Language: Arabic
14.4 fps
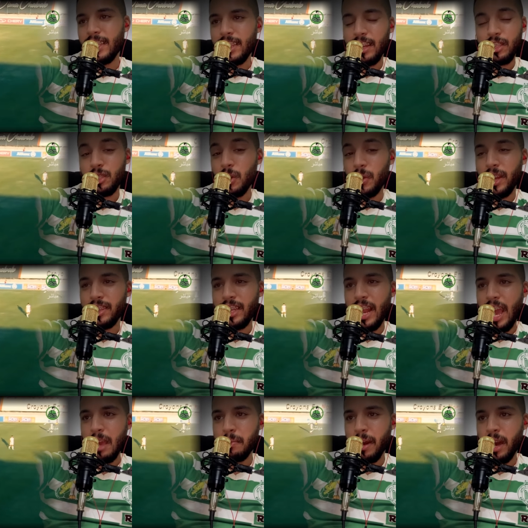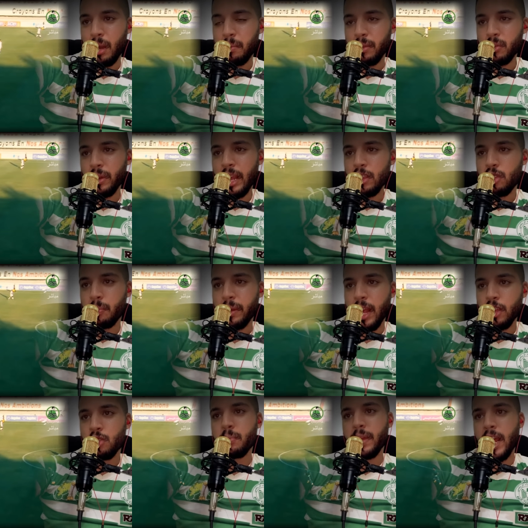جديده زولا شي لعيبه عرفت كون عند
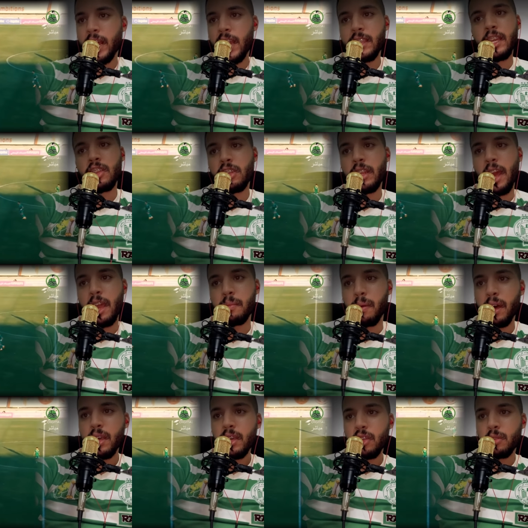جبران جبران غيدير شي لعيبه